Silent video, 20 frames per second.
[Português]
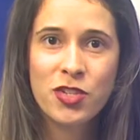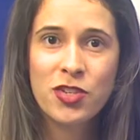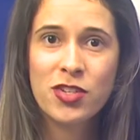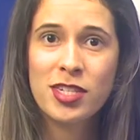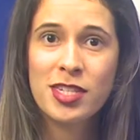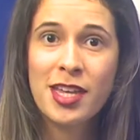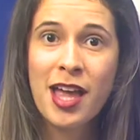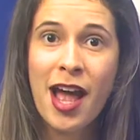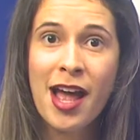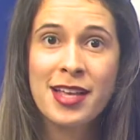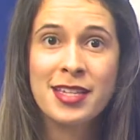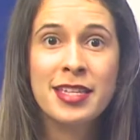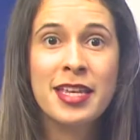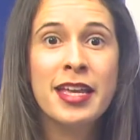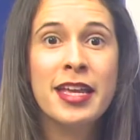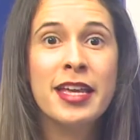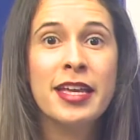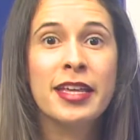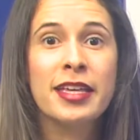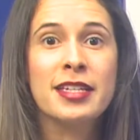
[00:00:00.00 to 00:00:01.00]
sociais,
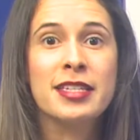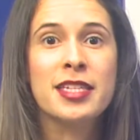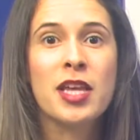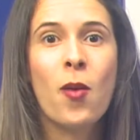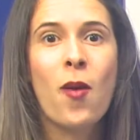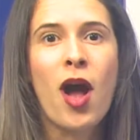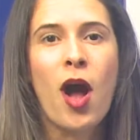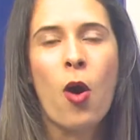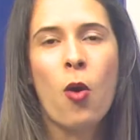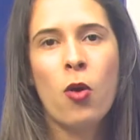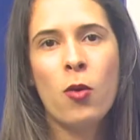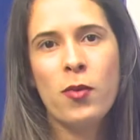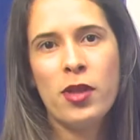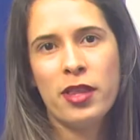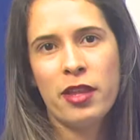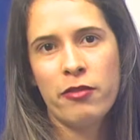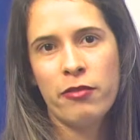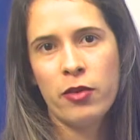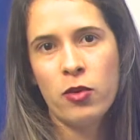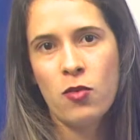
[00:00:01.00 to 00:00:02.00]
que são arroba
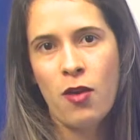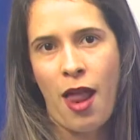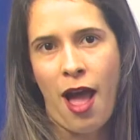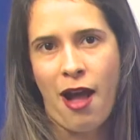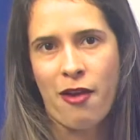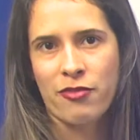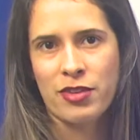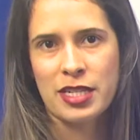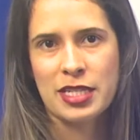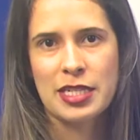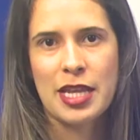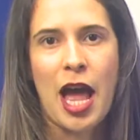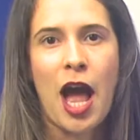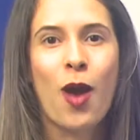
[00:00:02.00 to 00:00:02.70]
TVULabras.